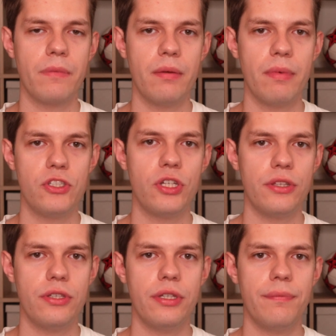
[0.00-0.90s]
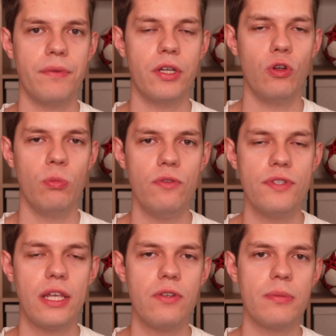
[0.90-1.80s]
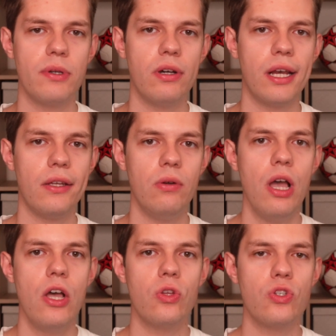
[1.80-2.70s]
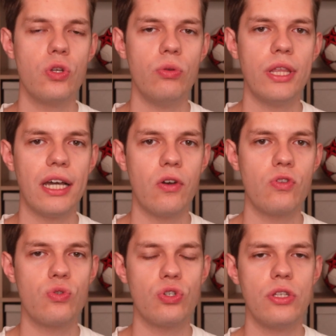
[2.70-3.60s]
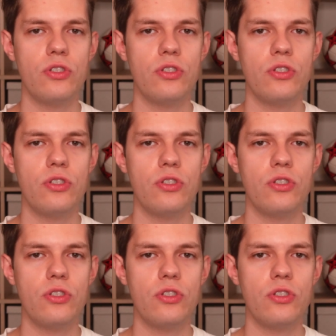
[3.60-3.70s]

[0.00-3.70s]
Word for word: mecze mecze tym klubów z tego samego kraju no są tak rozłożone,